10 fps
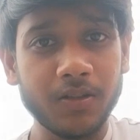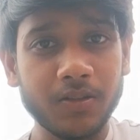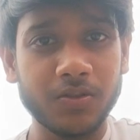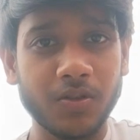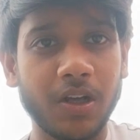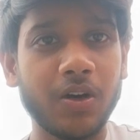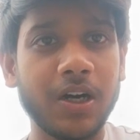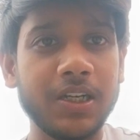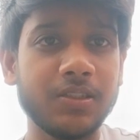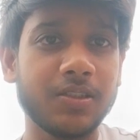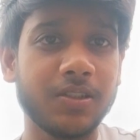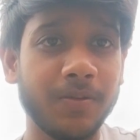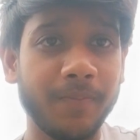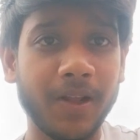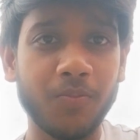तो हेलो गाइस
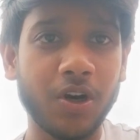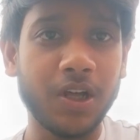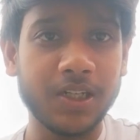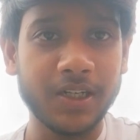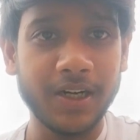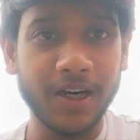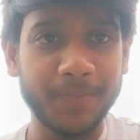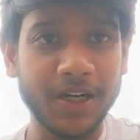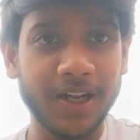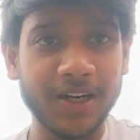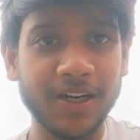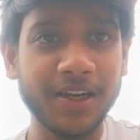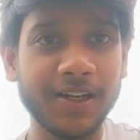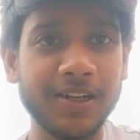मैंने बोला था गिटार पे गाना करने के लिए